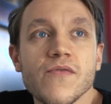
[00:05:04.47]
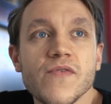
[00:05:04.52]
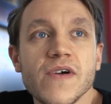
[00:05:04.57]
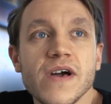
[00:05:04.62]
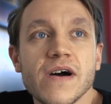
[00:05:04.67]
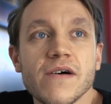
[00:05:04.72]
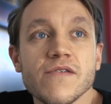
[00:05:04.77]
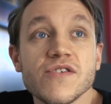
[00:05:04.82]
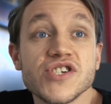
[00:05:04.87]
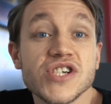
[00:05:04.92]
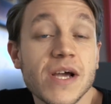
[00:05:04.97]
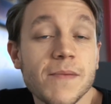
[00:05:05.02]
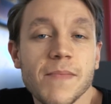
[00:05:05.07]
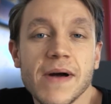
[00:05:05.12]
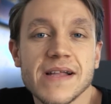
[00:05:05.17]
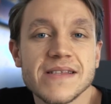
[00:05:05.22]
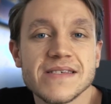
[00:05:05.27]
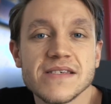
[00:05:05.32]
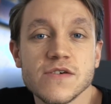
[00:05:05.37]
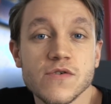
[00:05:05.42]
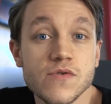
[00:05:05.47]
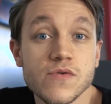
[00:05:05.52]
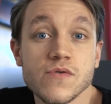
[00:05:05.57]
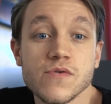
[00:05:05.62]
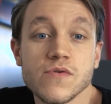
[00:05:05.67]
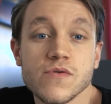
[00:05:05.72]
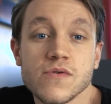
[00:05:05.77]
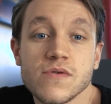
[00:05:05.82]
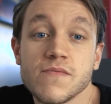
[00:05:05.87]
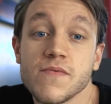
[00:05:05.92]
faire, chaque partie
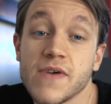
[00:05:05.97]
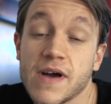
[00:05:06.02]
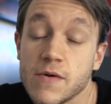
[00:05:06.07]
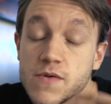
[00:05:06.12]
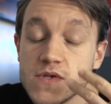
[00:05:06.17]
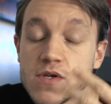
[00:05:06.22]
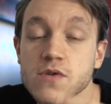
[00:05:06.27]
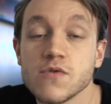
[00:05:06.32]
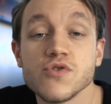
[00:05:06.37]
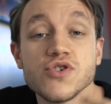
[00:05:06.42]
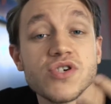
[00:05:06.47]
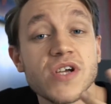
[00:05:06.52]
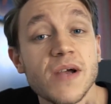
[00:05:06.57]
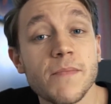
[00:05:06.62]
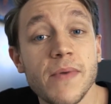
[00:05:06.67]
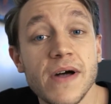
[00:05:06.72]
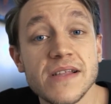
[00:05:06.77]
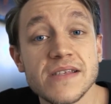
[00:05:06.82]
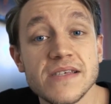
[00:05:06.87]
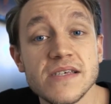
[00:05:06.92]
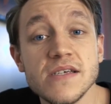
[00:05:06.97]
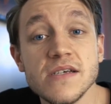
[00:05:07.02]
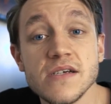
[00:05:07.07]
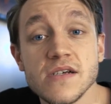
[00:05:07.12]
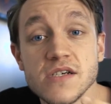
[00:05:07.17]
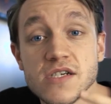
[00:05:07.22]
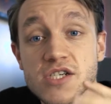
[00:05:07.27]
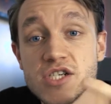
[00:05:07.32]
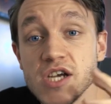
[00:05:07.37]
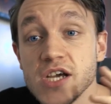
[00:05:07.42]
que, faire en sorte que chaque partie,
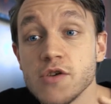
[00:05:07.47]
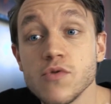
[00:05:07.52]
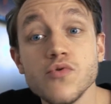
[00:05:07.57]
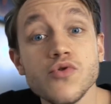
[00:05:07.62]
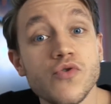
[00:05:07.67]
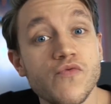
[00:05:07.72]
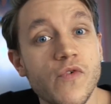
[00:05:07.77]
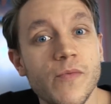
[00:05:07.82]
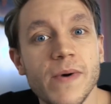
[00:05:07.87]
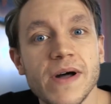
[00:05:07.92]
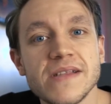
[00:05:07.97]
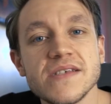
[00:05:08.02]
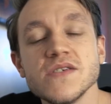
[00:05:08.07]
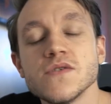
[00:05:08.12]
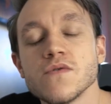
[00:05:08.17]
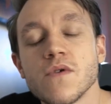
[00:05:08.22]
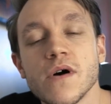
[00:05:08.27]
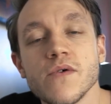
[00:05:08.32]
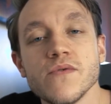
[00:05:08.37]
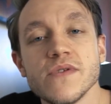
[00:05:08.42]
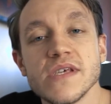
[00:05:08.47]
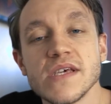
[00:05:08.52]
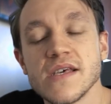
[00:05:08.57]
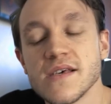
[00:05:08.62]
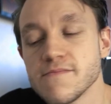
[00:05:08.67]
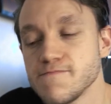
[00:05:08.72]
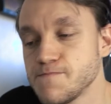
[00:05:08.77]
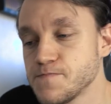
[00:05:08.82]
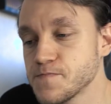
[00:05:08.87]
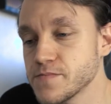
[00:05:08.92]
chacune de vos parties sera unique.